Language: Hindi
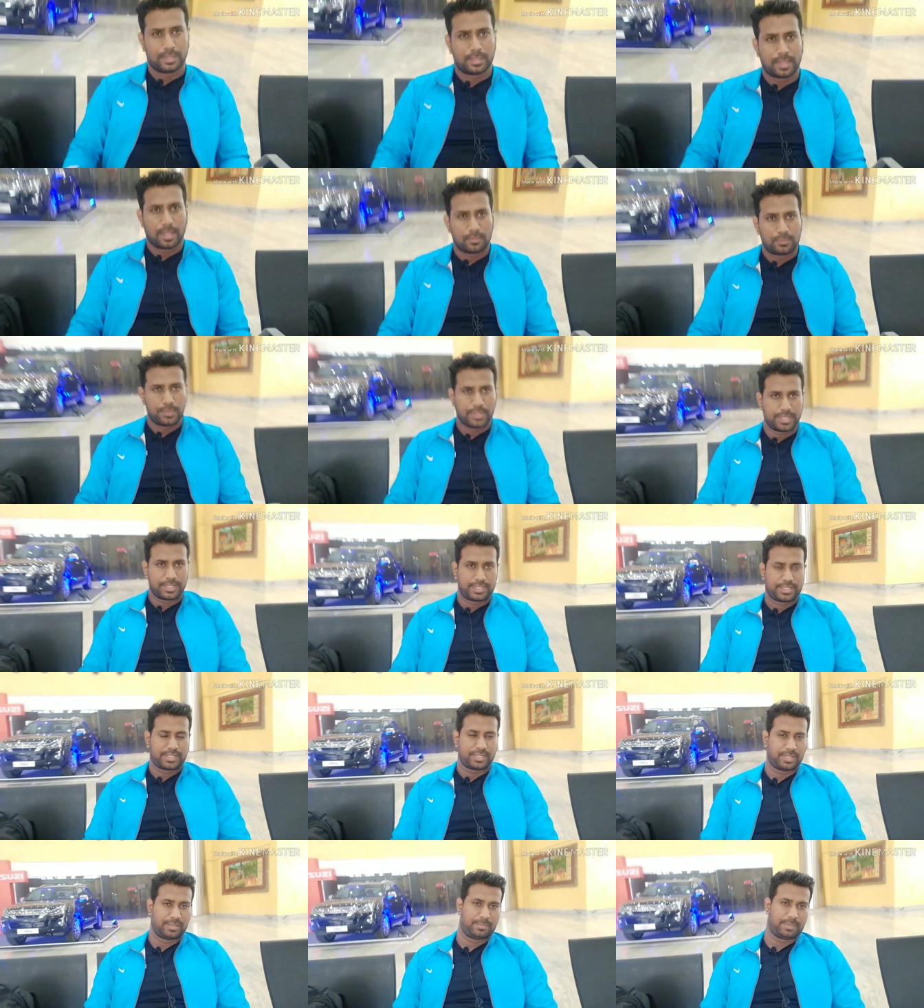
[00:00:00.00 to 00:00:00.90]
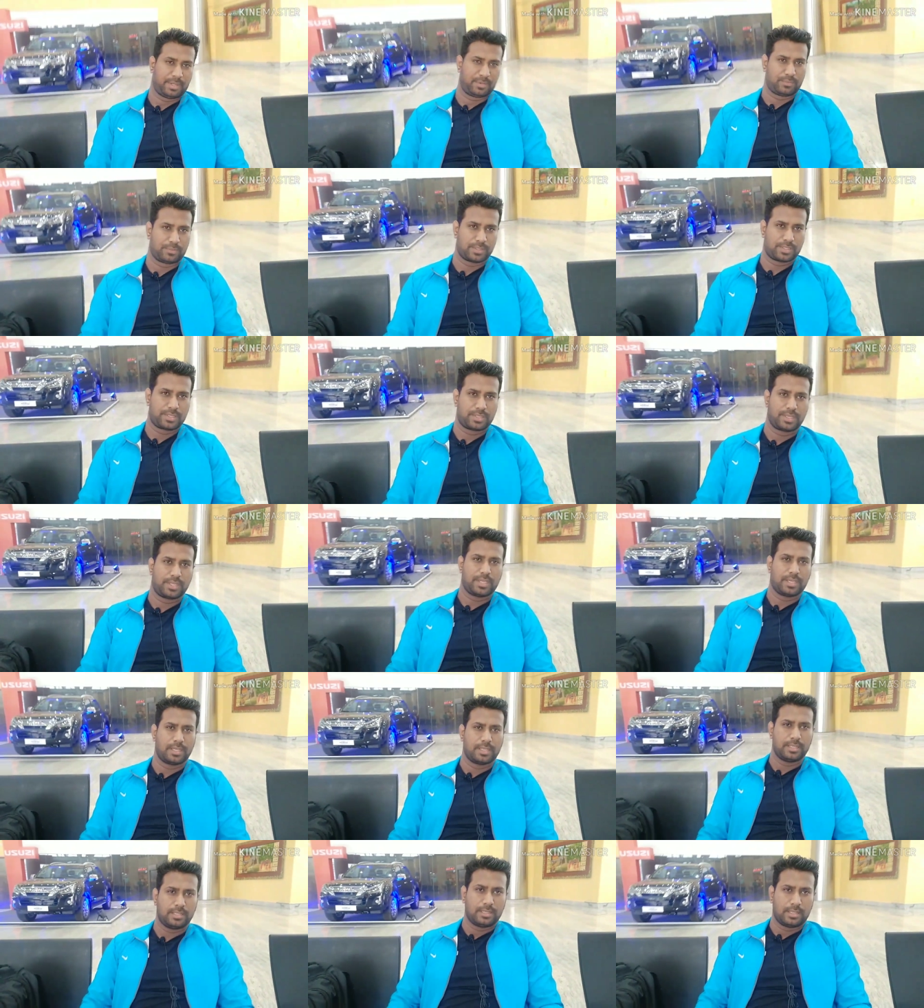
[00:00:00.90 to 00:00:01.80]
काफ़ी अच्छा ब्रेकफास्ट
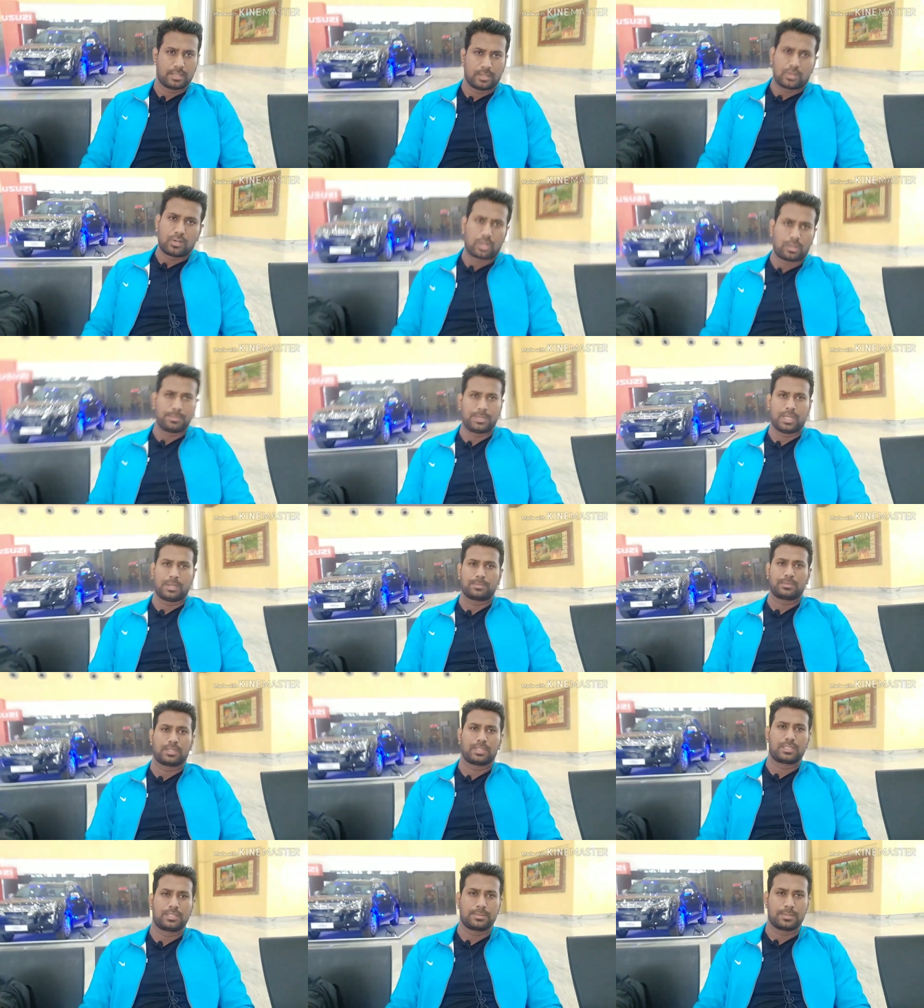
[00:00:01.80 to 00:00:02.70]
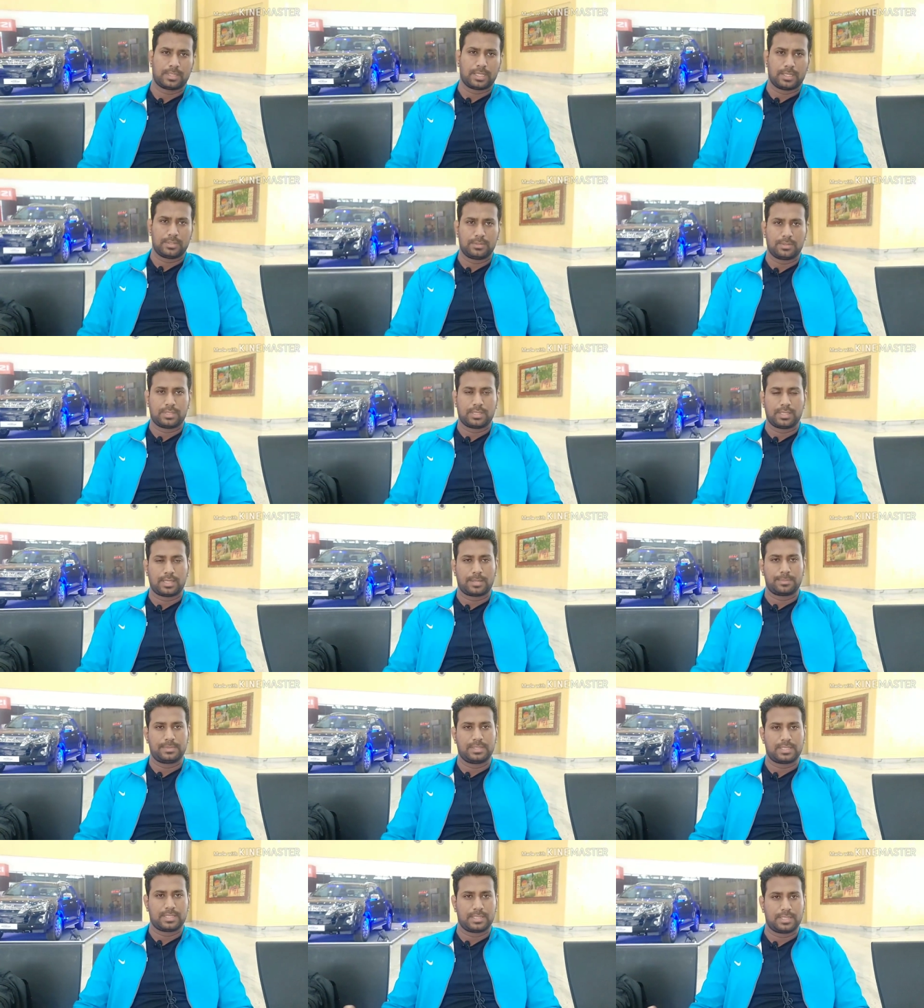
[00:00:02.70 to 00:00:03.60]
किया है अभी आपको इस चीज़ बता दूँ कि
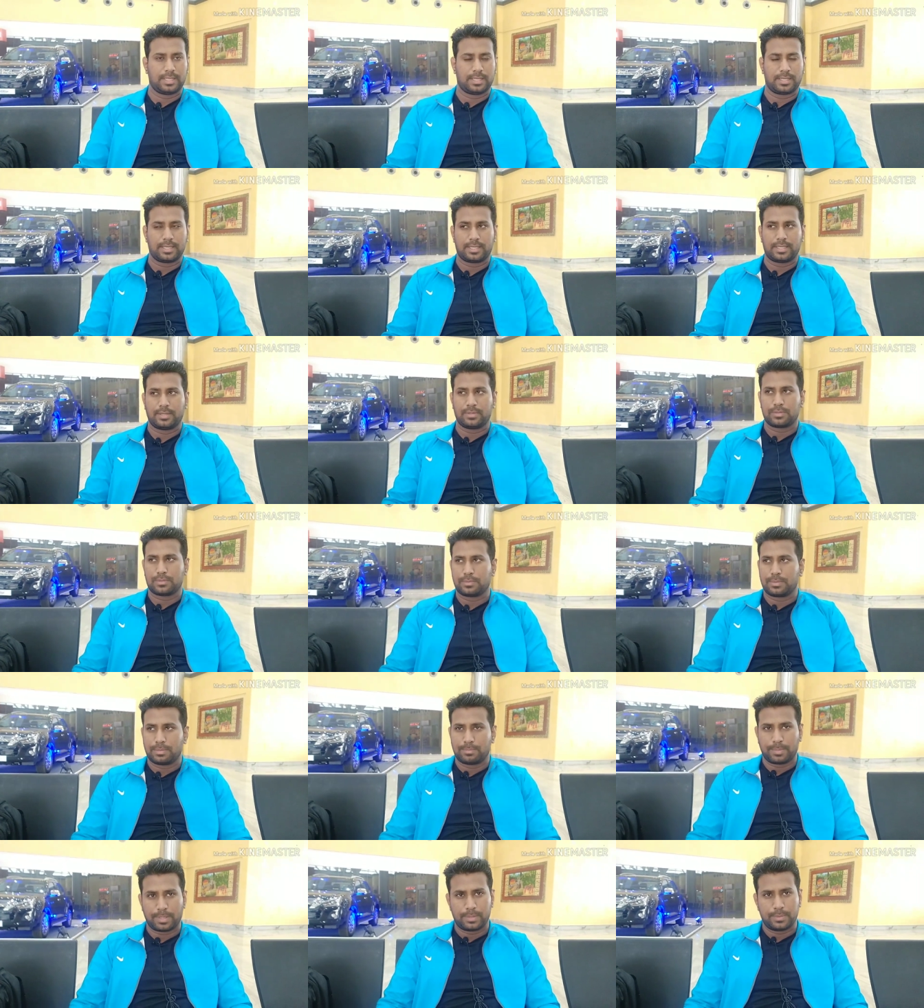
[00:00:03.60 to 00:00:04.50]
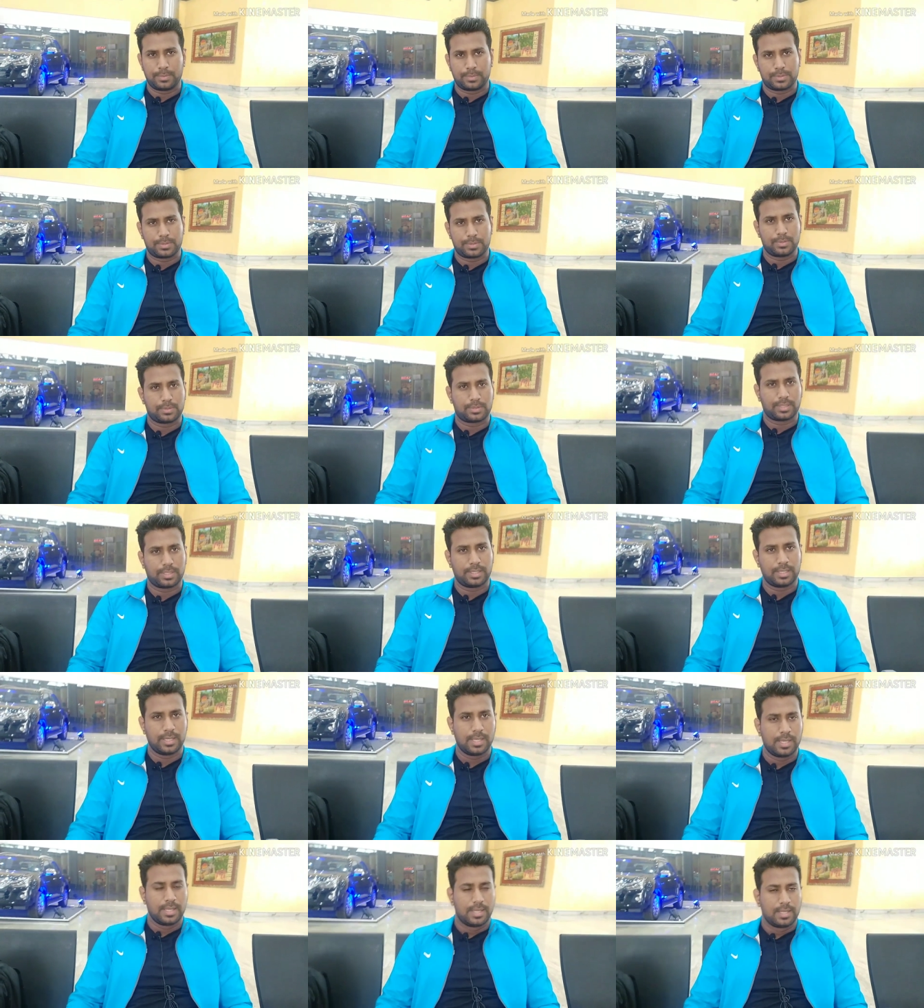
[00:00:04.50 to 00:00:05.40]
आप जैसे देखें कि उसमें मेनूज़ जो थे
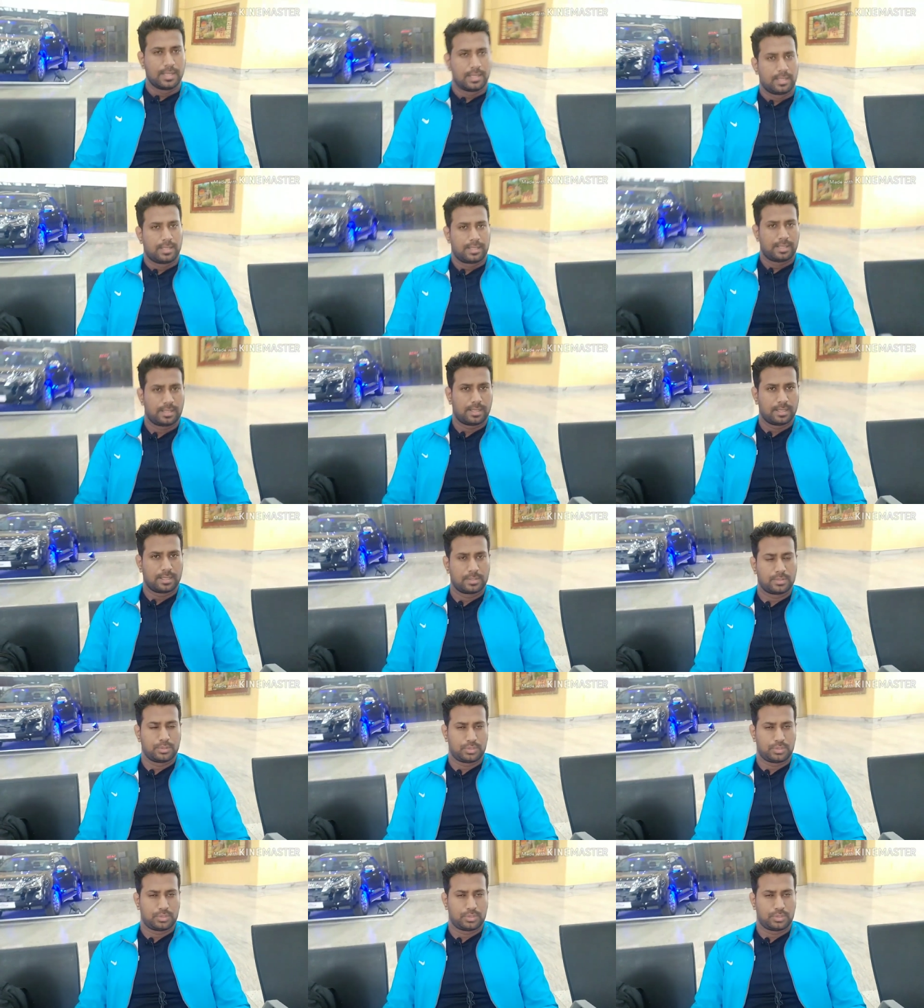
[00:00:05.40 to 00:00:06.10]
आ,